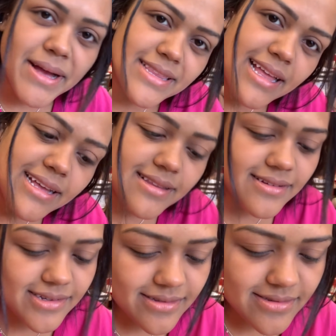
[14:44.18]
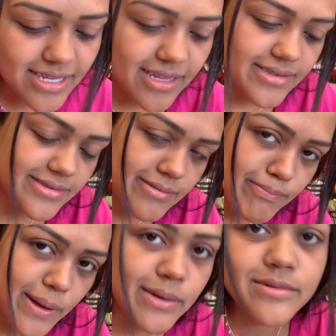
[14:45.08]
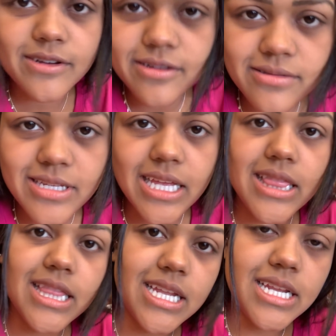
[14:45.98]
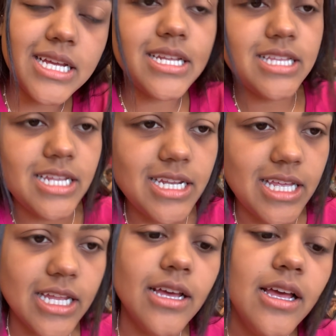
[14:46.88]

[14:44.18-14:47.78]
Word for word: batata na é cansei, pão na é cansei, taranana, taraninha.